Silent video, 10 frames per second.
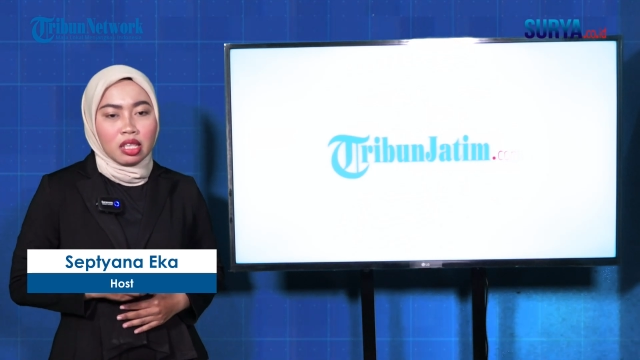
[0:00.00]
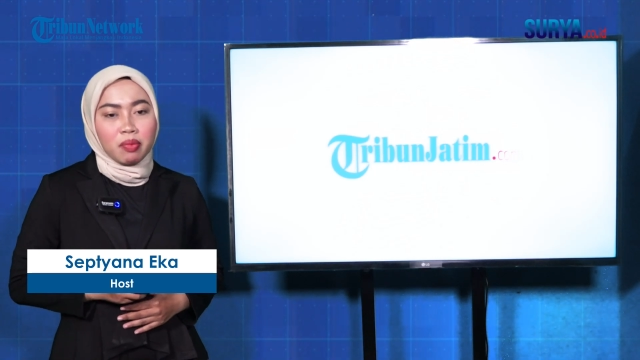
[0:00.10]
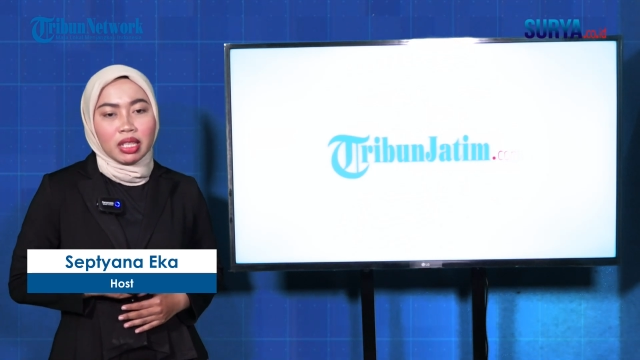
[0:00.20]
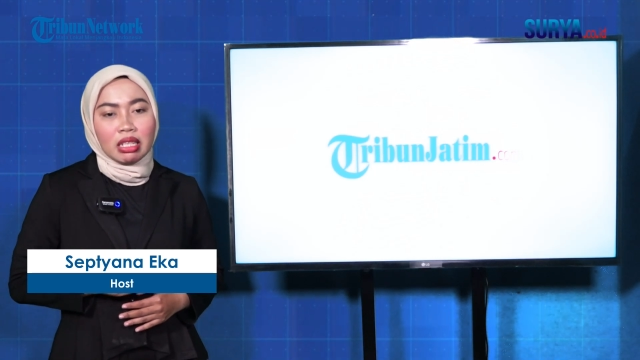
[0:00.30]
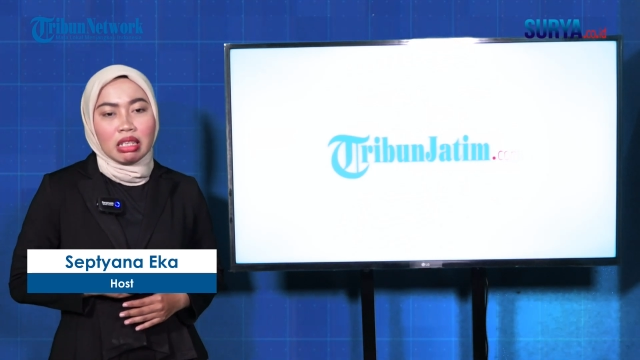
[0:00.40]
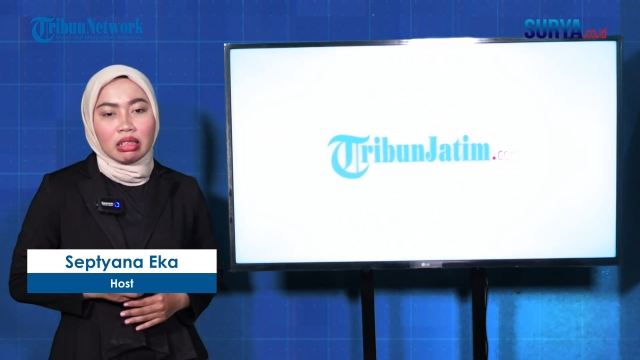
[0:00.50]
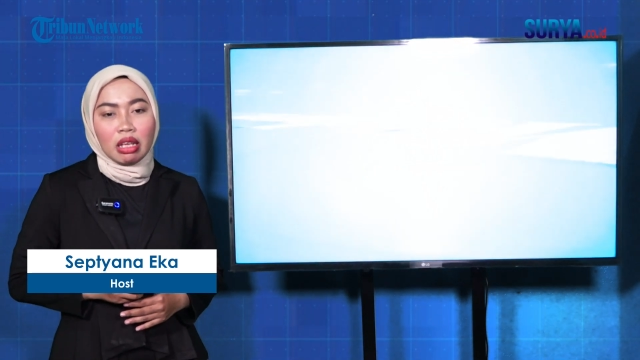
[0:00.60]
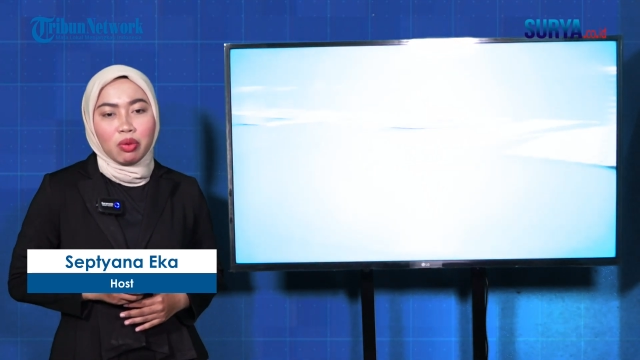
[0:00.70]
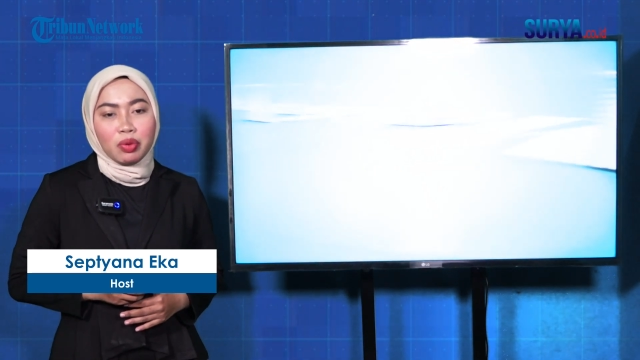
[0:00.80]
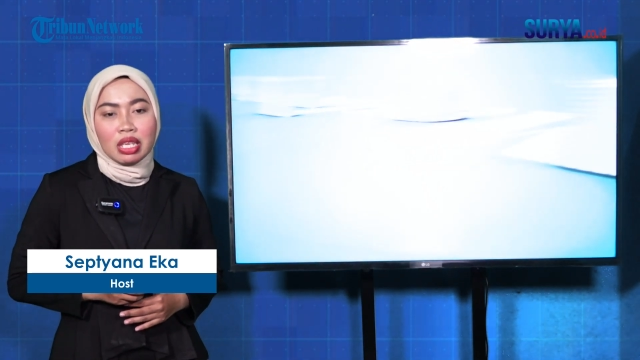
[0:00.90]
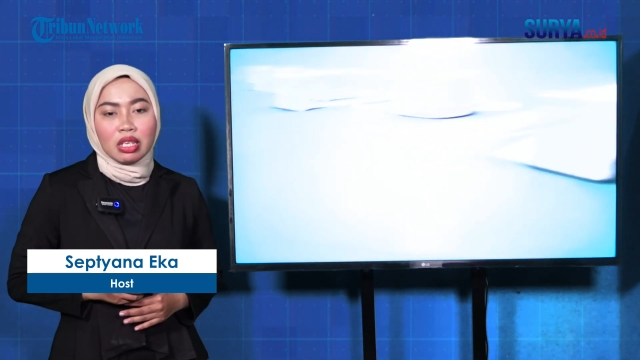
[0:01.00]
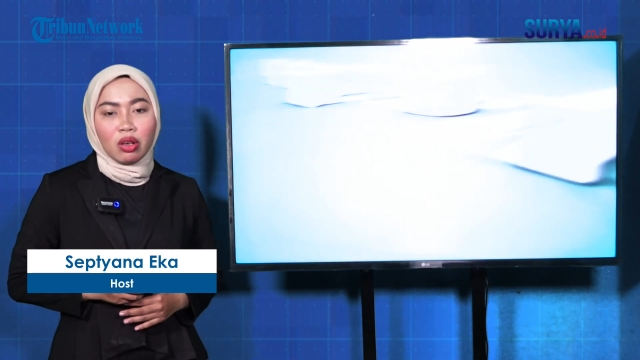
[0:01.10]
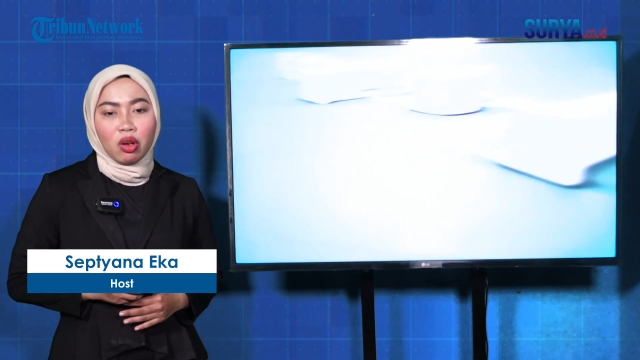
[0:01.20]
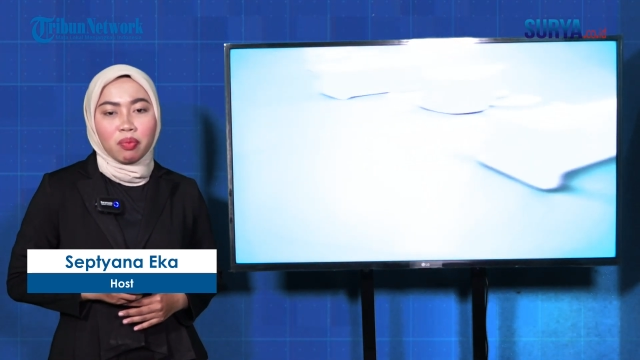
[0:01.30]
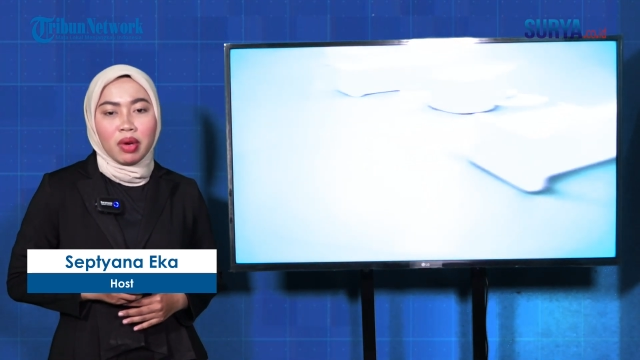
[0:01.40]
Seperti diketahui,
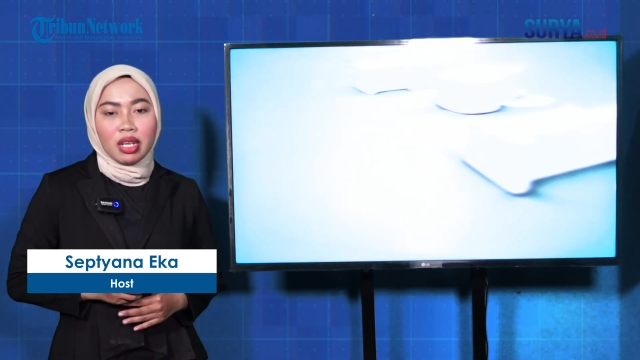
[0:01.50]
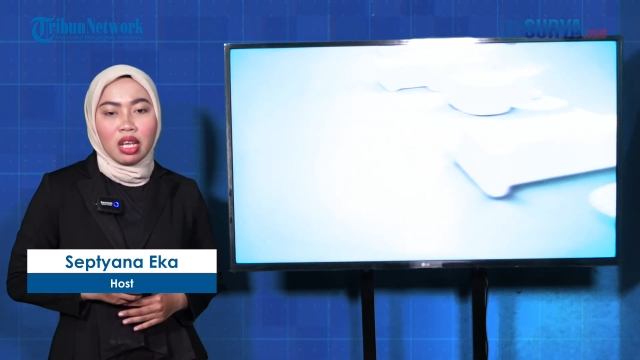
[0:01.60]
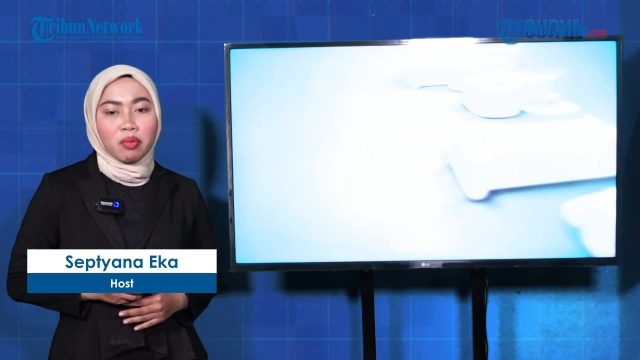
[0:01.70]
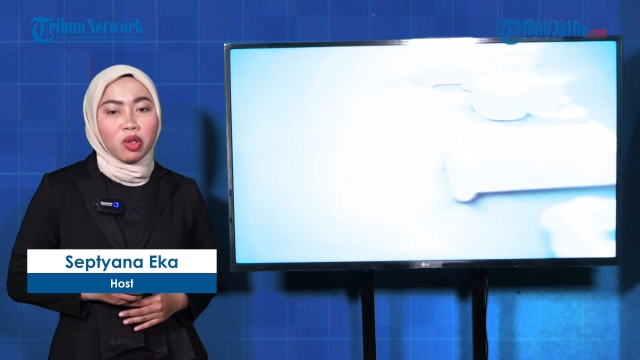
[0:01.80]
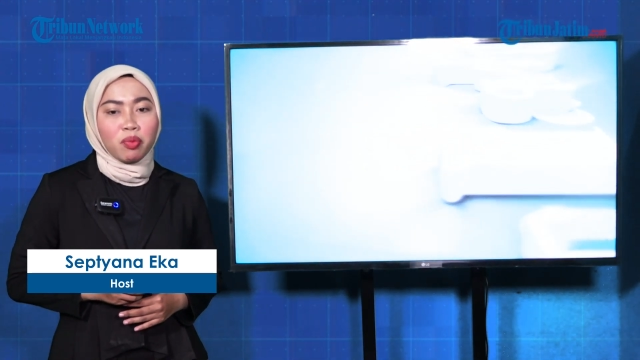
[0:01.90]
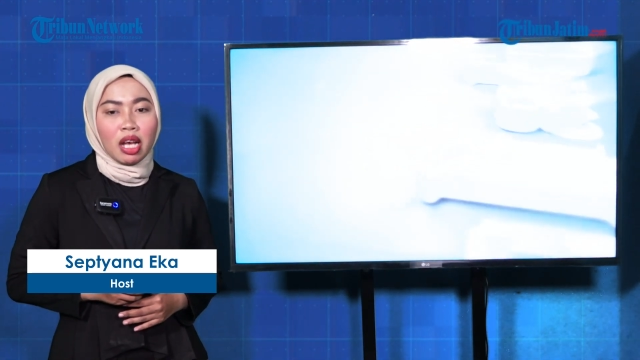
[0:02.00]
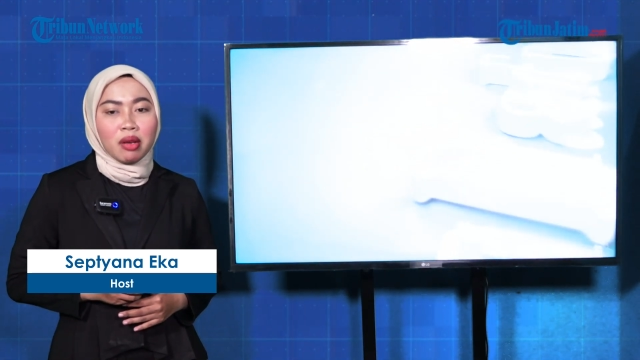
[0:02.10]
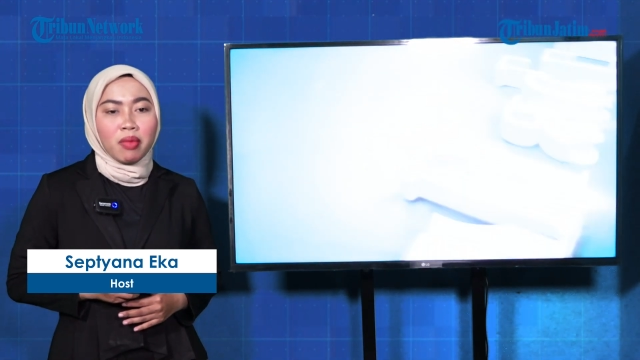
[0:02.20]
korban yang merupakan